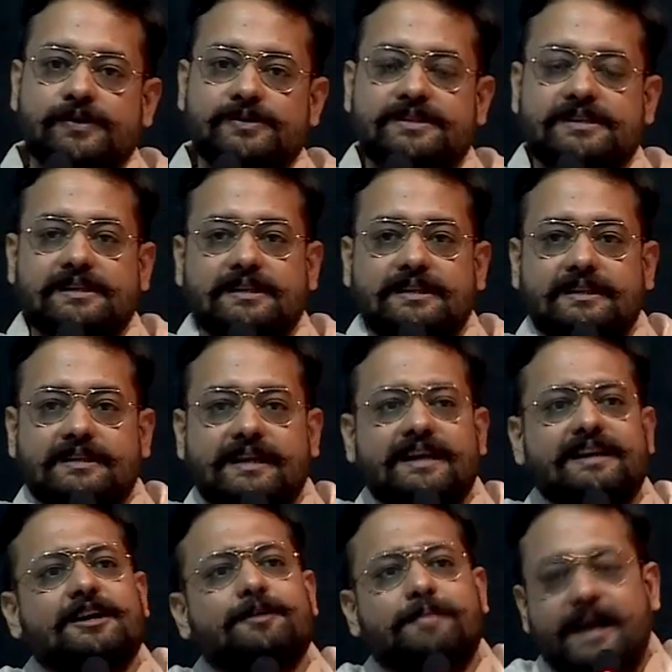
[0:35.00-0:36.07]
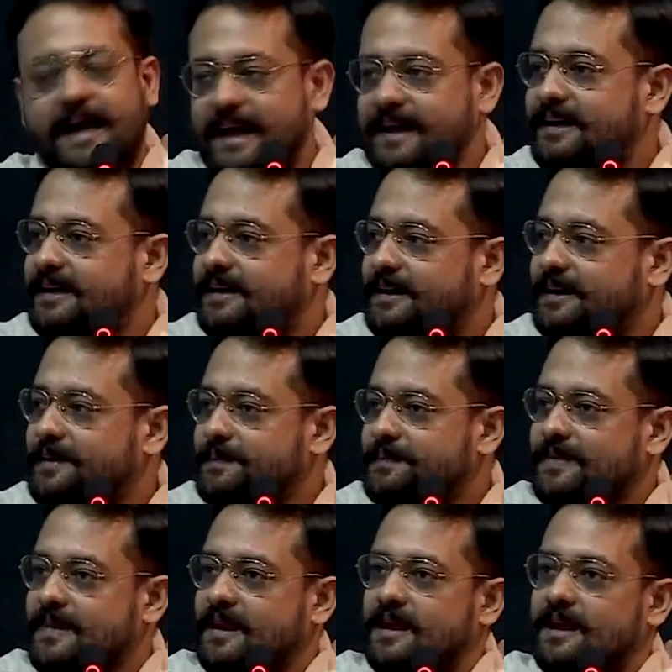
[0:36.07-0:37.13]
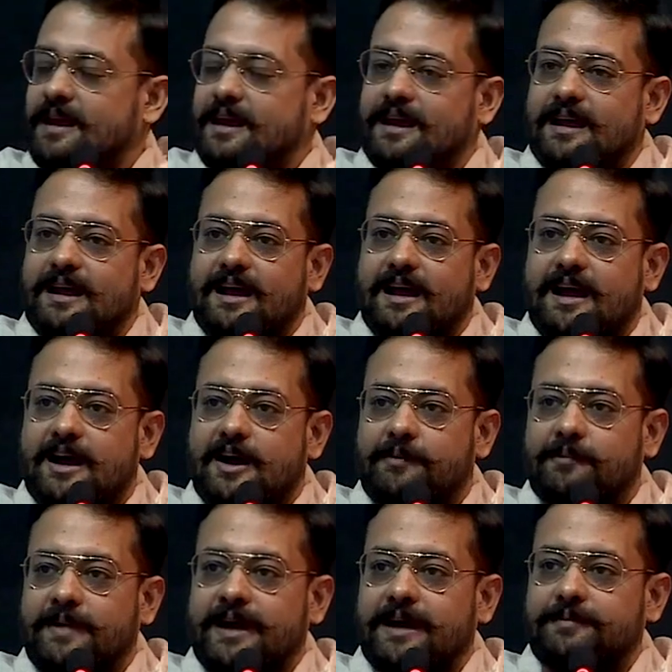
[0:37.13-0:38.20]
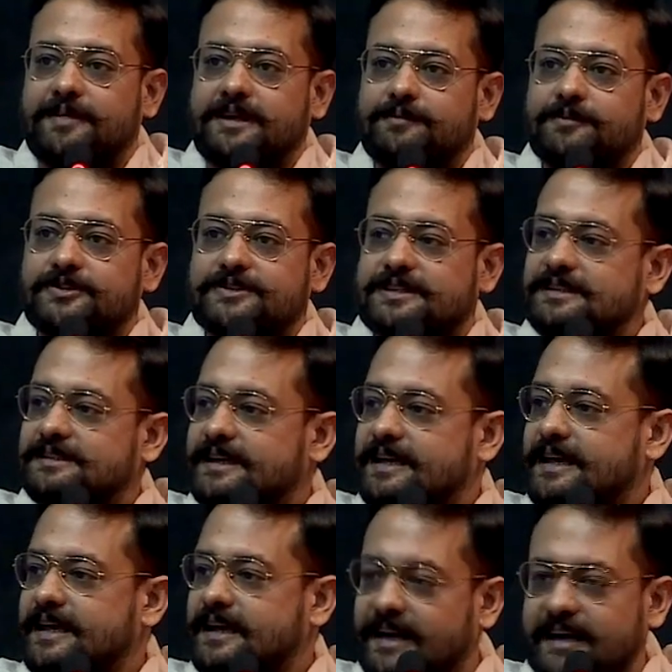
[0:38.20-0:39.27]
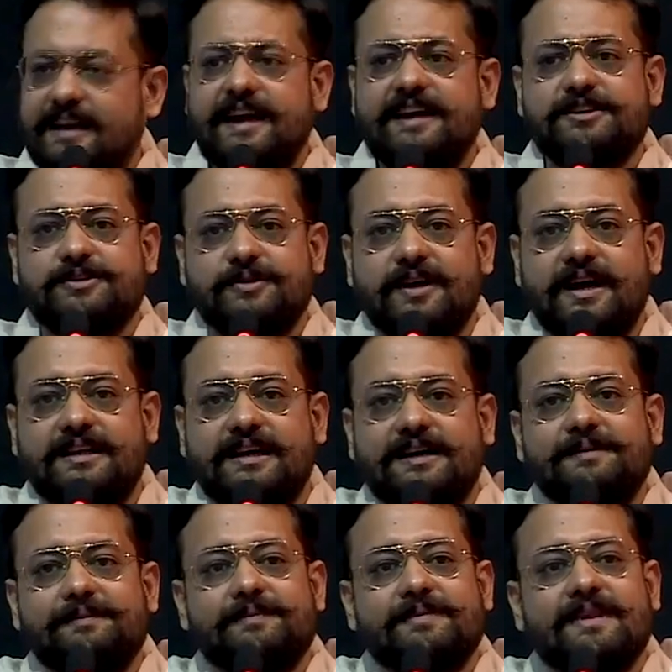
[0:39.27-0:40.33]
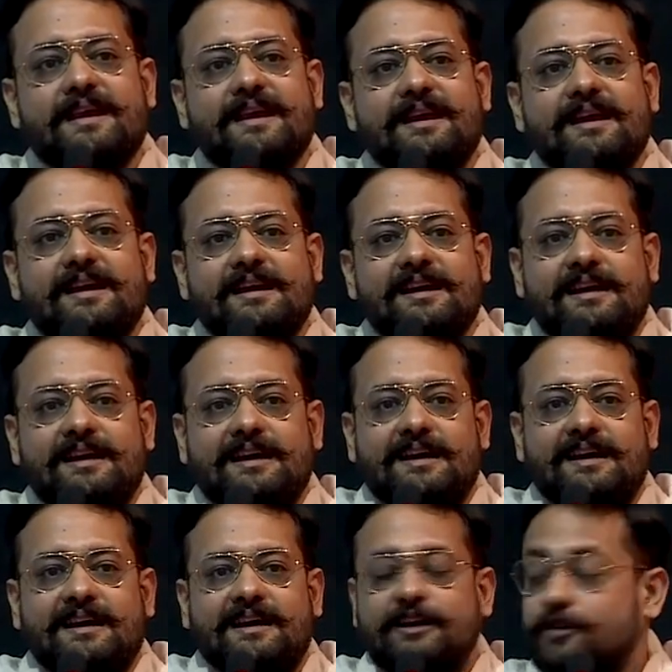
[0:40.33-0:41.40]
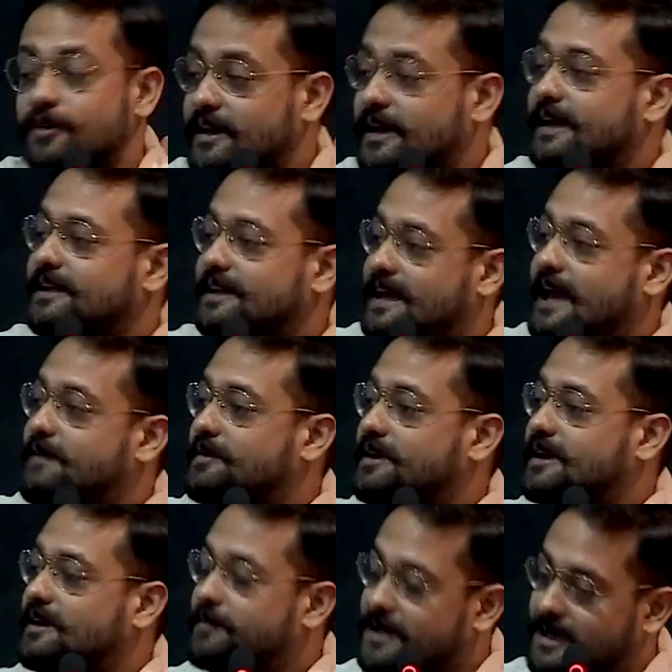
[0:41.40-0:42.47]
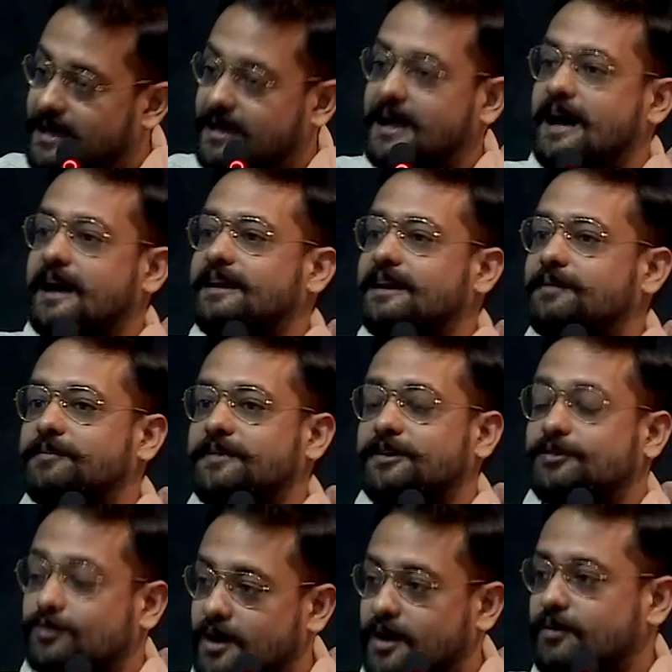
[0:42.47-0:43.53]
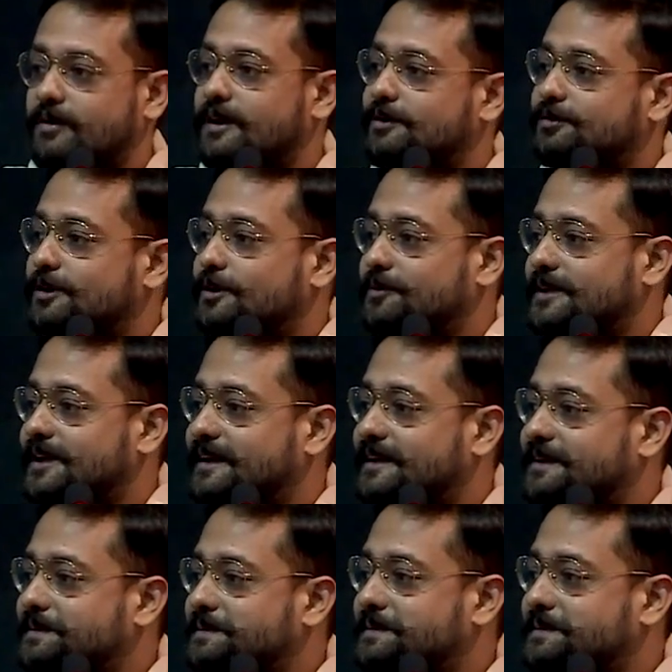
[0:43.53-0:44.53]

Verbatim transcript: उस दिन देर तक पढ़ाई करके मैं अभी मुश्किल से एक घंटा ही सोया था इन्होंने कह दिया टाइम की कमी कहानी लंबी है सुनाओ कि ना सुनाओ बताइए